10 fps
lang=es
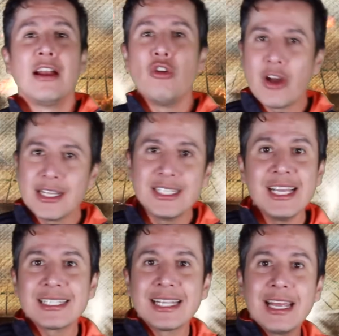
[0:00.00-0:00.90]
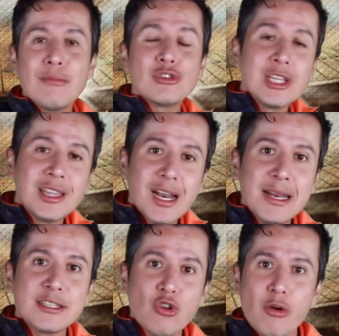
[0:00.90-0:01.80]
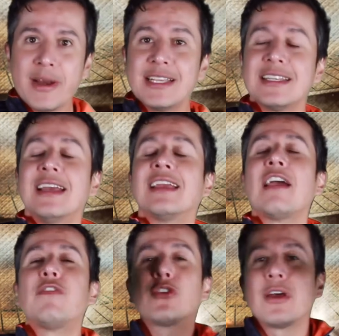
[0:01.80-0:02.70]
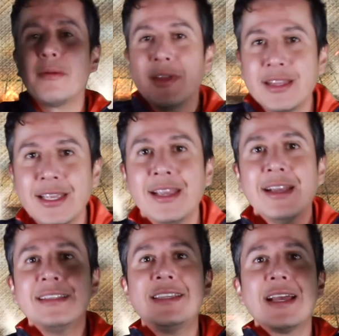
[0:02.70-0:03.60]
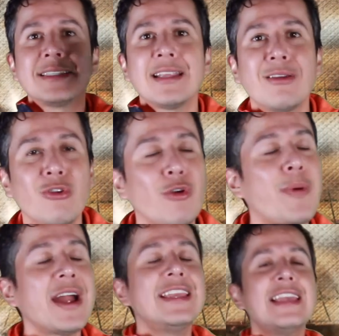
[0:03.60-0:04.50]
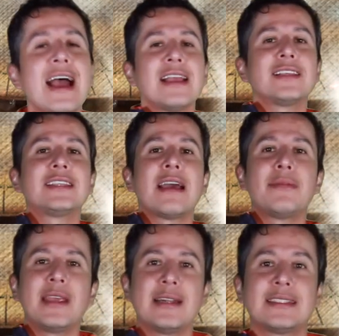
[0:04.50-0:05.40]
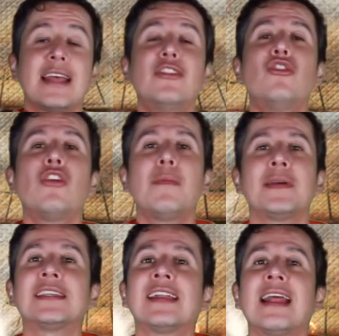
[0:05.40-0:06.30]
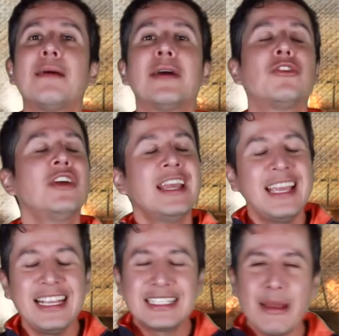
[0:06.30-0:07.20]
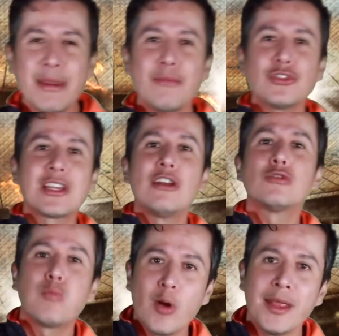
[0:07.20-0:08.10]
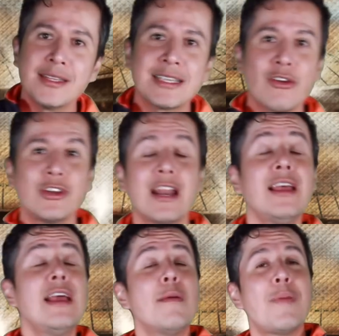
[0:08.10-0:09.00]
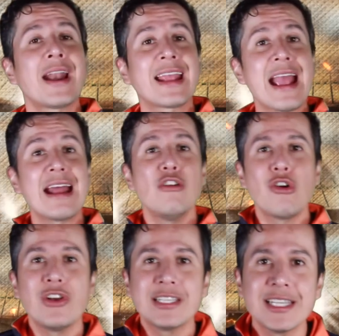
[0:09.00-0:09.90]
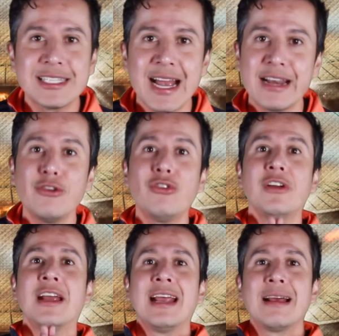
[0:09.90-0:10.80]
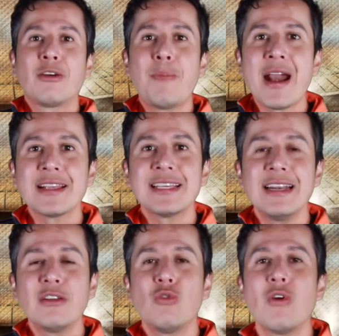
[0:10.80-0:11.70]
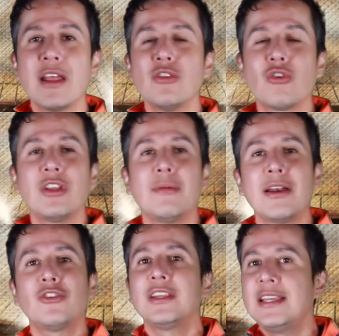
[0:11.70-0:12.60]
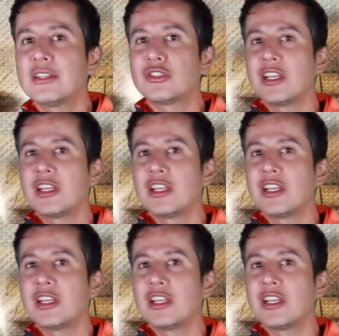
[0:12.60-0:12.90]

Lo que sí es que tenemos centrales jóvenes que afortunadamente ya están en Europa y ahí sí a Bielsa no le pesaría la mano. Y sabemos que los puede desarrollar para que hagan lo necesario para salir jugando con el balón. Y esos